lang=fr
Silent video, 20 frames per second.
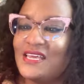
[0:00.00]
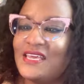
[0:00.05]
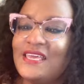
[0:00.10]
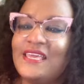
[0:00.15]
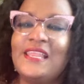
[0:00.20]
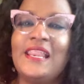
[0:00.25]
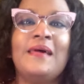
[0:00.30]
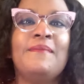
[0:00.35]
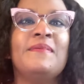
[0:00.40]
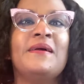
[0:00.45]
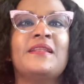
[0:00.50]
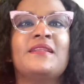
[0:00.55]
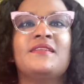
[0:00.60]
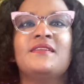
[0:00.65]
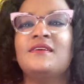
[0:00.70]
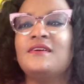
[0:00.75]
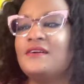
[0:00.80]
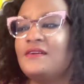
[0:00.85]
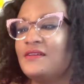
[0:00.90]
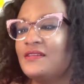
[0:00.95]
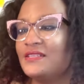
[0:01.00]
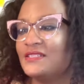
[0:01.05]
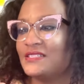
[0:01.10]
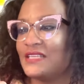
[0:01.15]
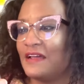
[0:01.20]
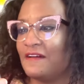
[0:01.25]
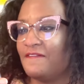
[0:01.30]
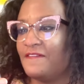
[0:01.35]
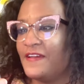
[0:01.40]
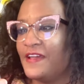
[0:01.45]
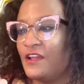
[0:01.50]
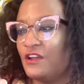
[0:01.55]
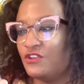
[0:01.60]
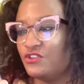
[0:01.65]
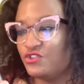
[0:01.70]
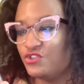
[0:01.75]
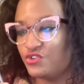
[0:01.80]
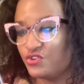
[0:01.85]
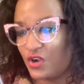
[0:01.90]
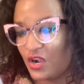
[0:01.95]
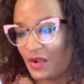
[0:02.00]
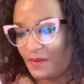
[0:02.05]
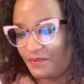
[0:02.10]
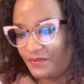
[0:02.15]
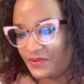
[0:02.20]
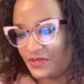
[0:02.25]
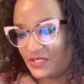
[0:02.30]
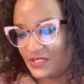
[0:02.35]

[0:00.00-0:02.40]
Et là maintenant, ça fait un drop.